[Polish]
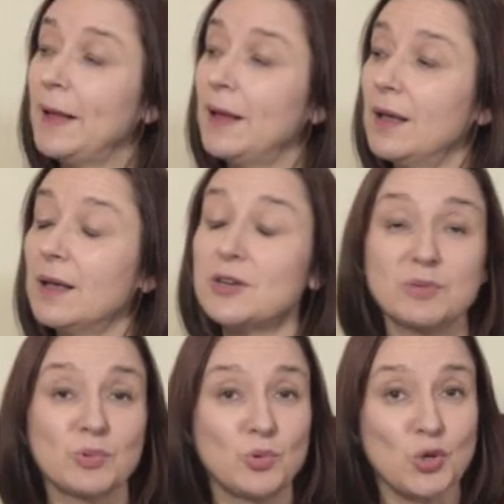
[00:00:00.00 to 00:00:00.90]
E,
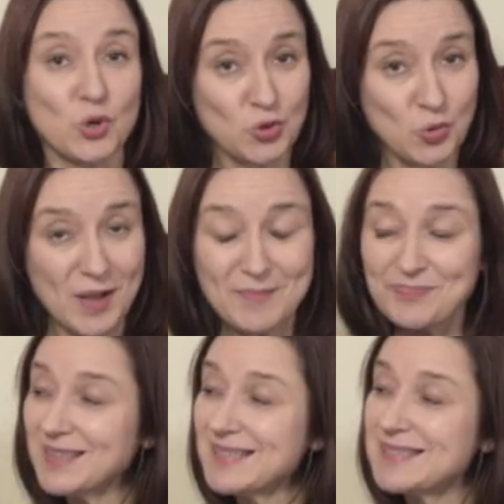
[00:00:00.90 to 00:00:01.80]
jeszcze był Joshua
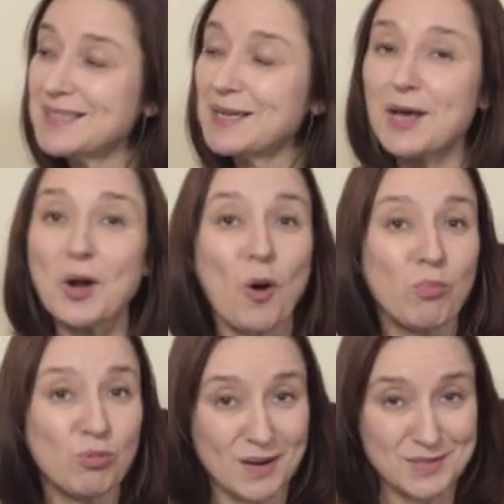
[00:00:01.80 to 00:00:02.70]
Zinger,
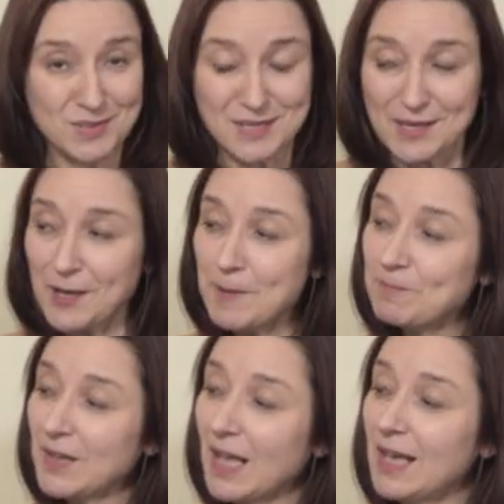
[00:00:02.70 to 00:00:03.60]
obu bardzo cenię.